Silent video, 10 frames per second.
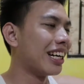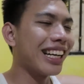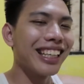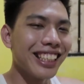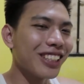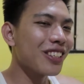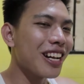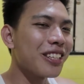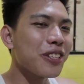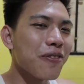Hanggang dito
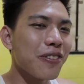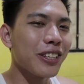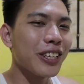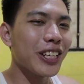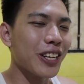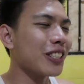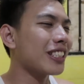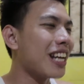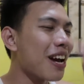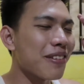na lang itong video na to.
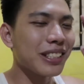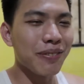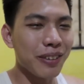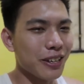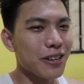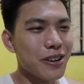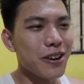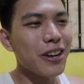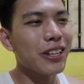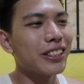Salamat sa
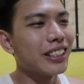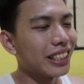panonood!